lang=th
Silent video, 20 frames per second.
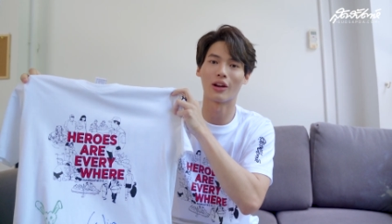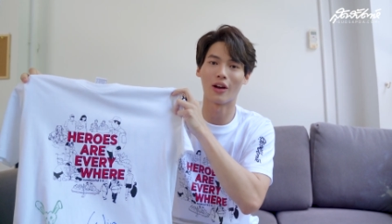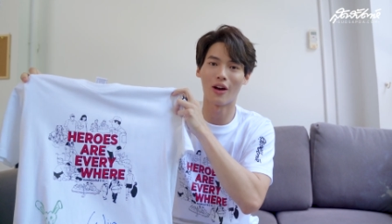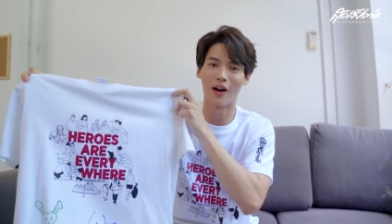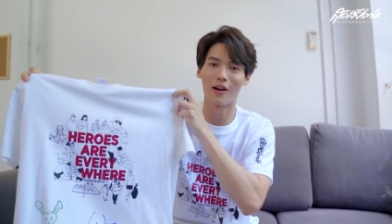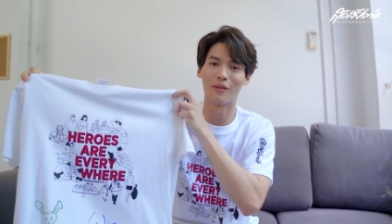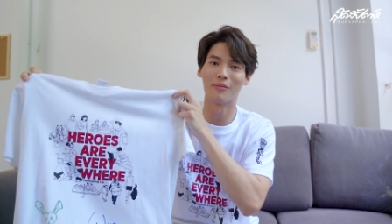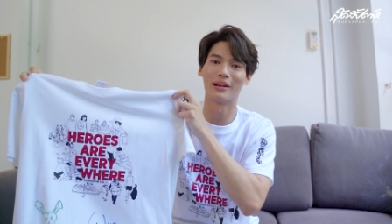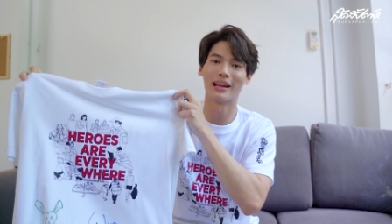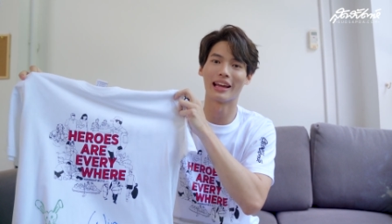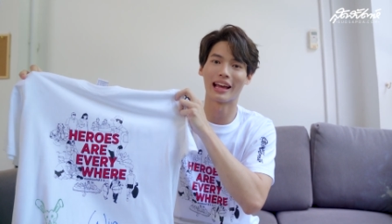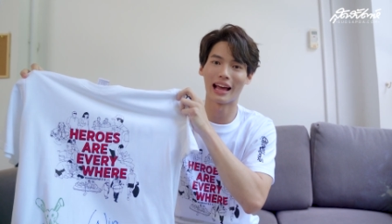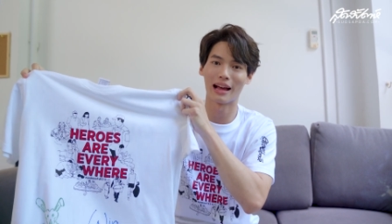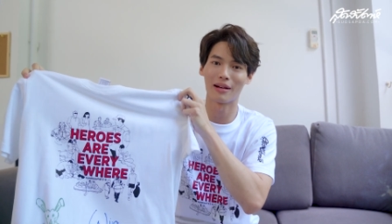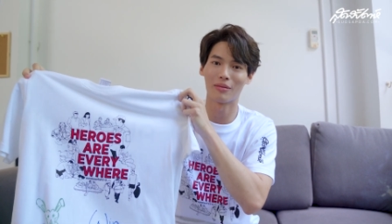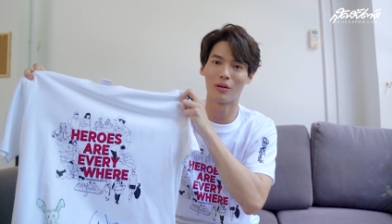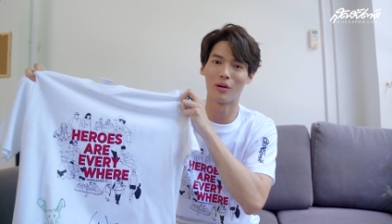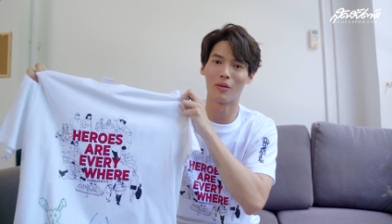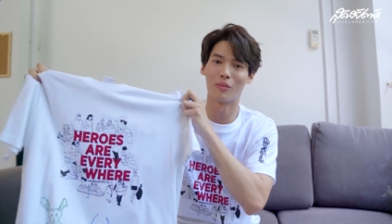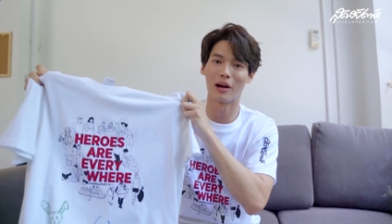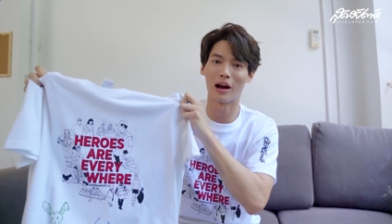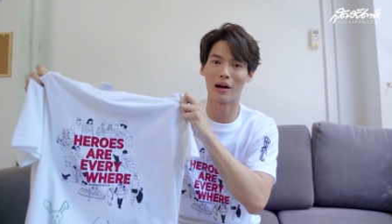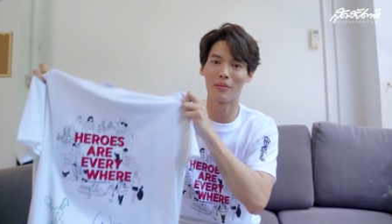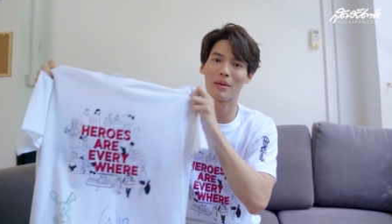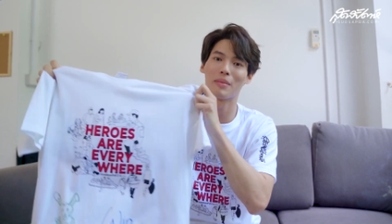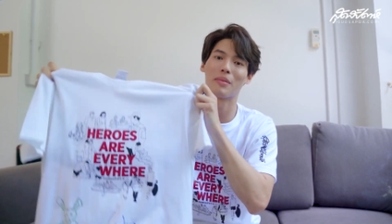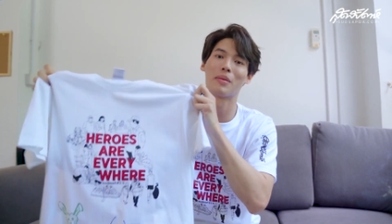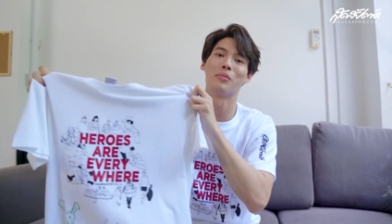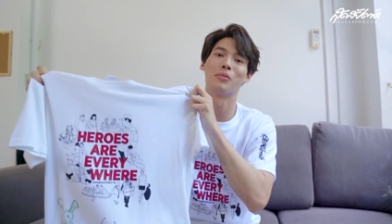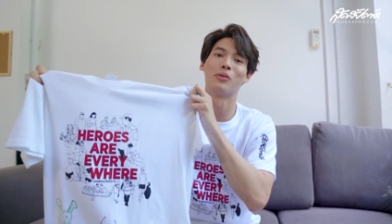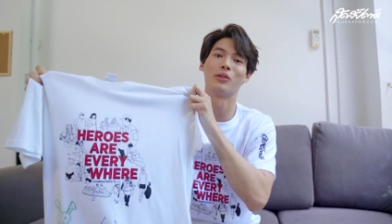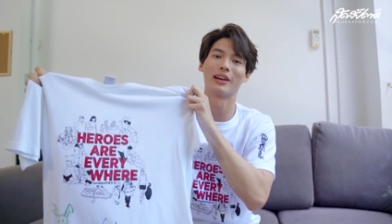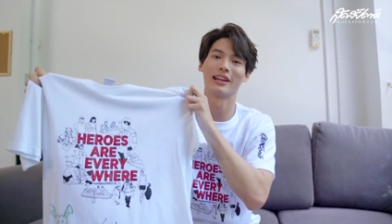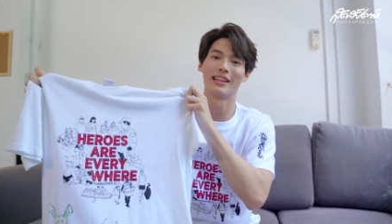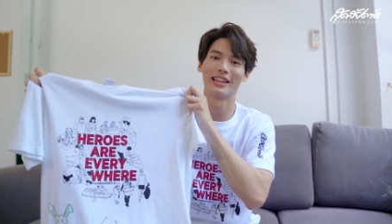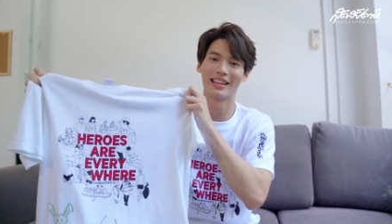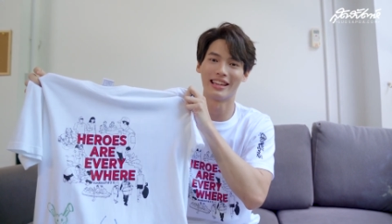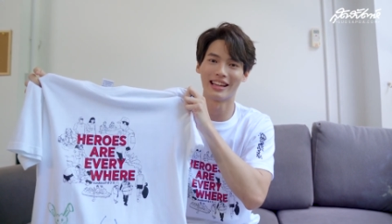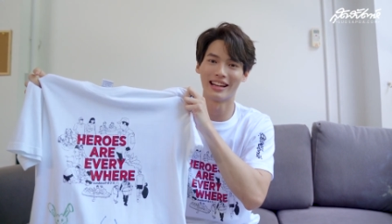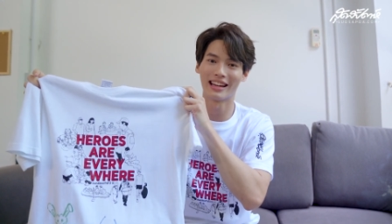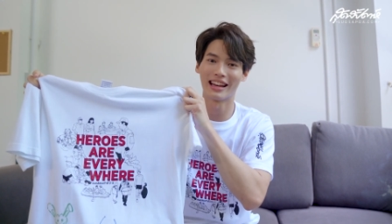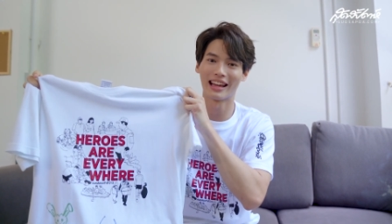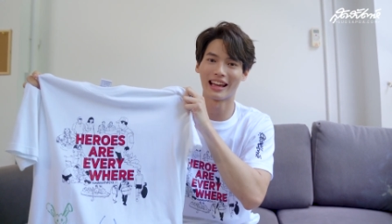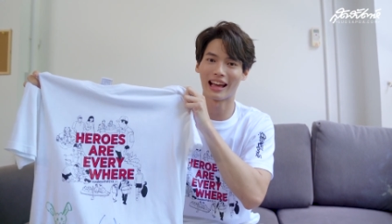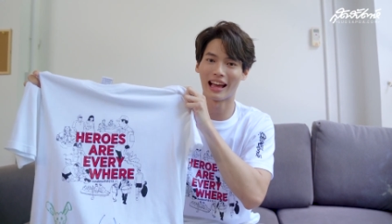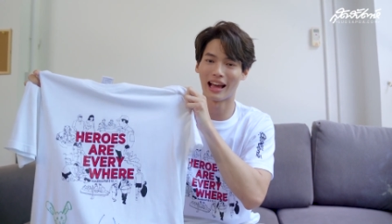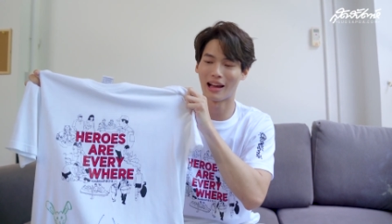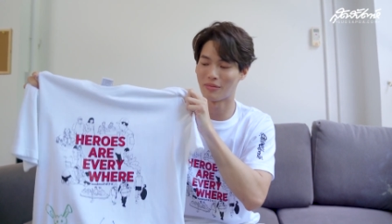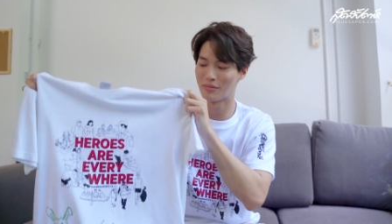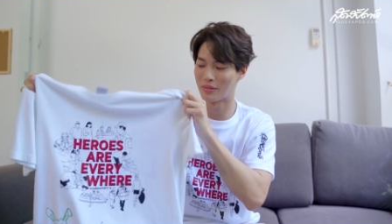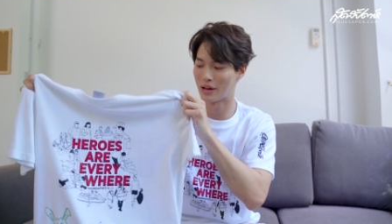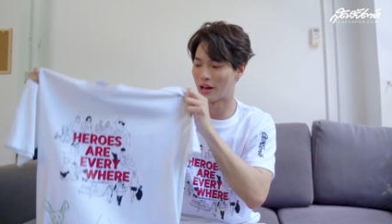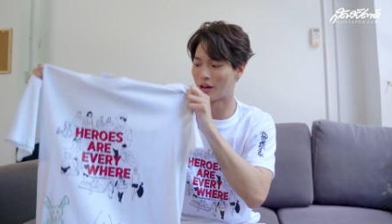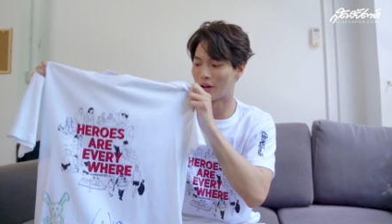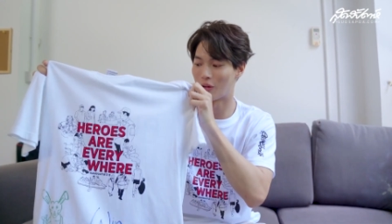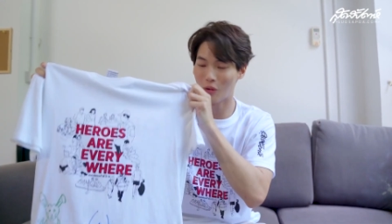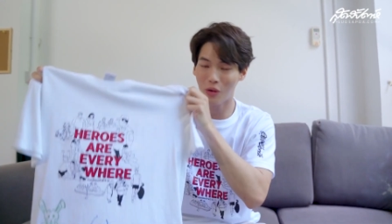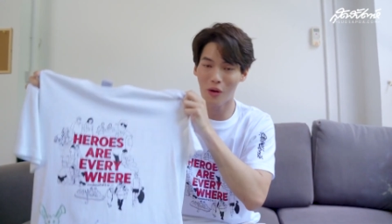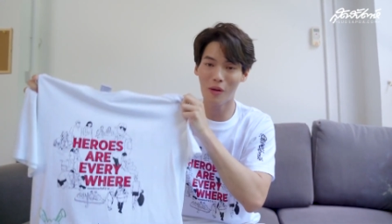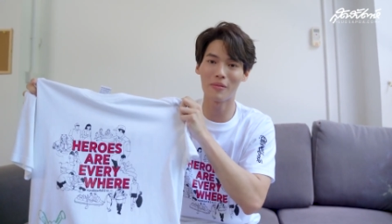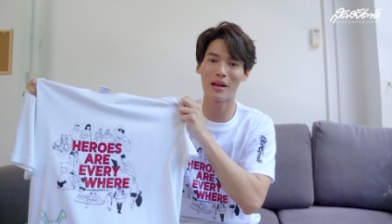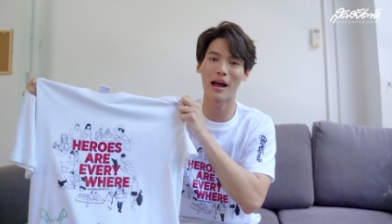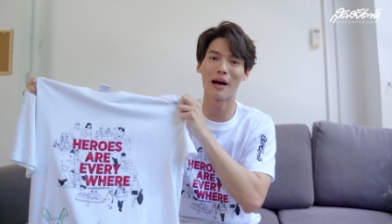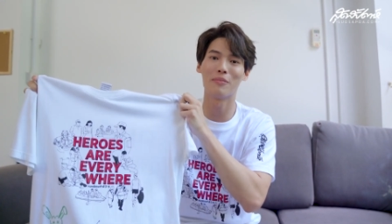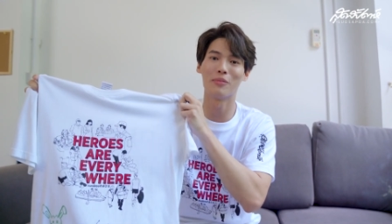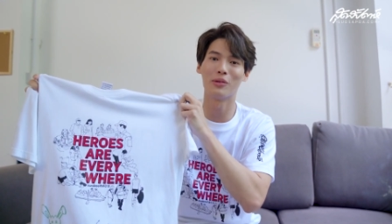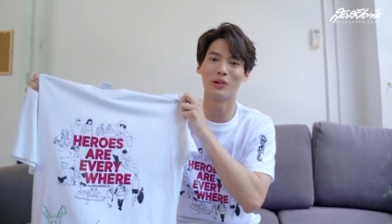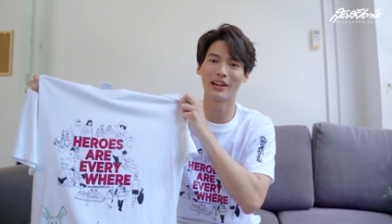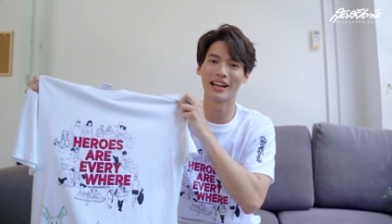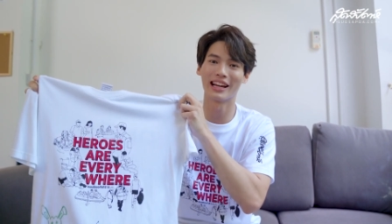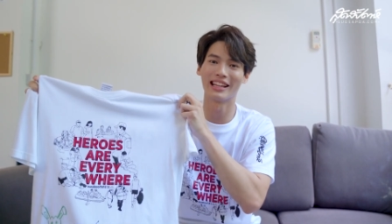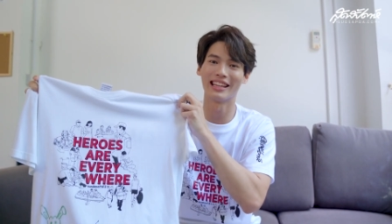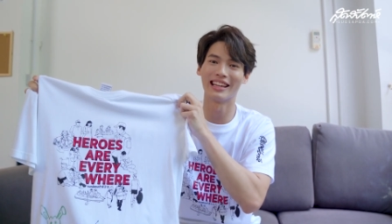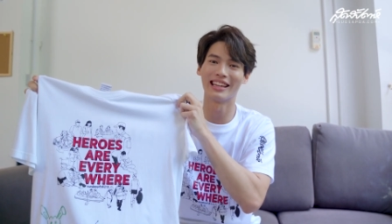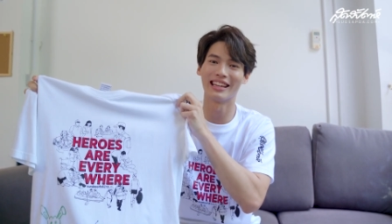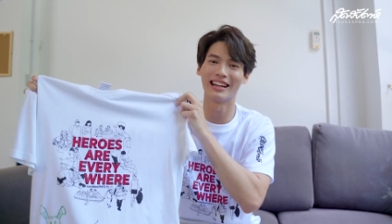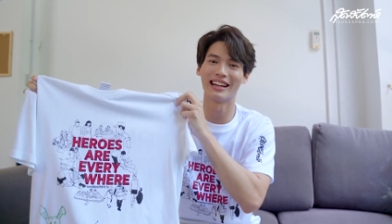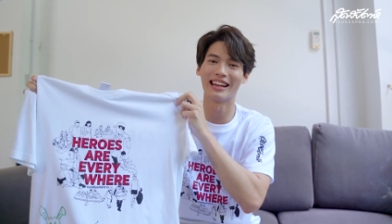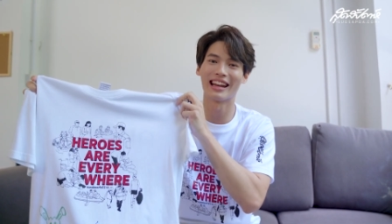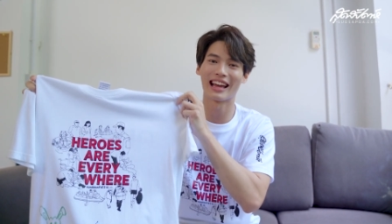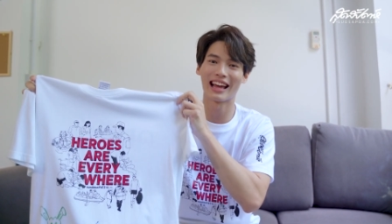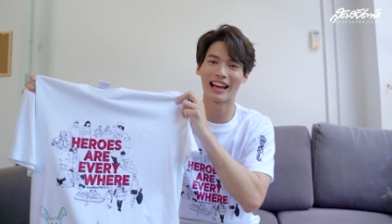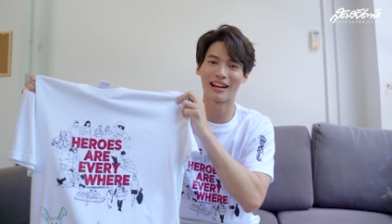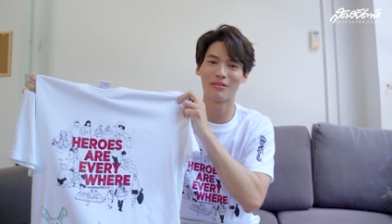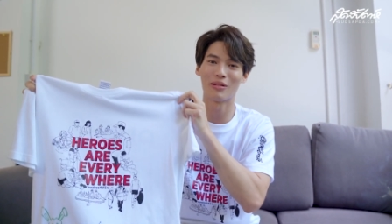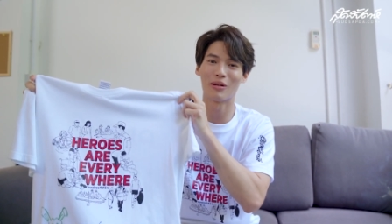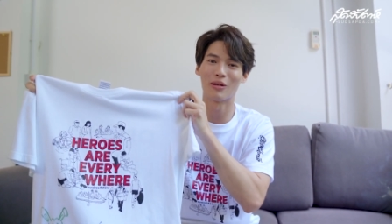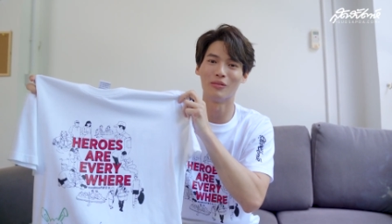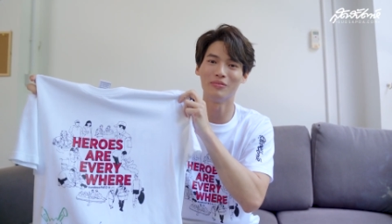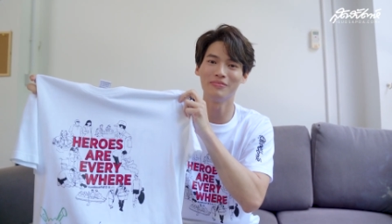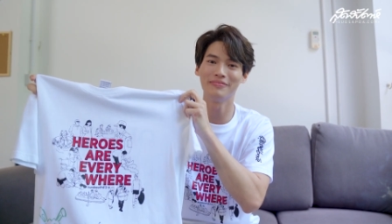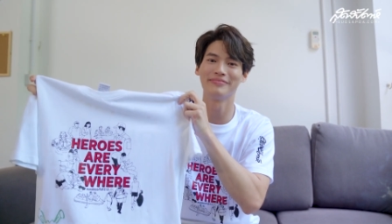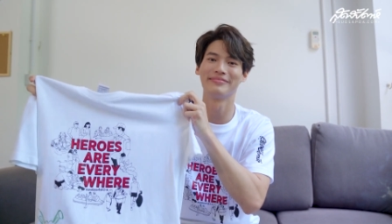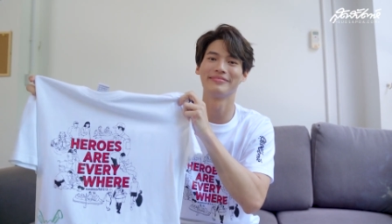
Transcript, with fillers: .com นะครับผมเข้าไปประมูลกันเยอะๆนะครับ มาร่วมทำบุญกันเยอะๆนะครับผม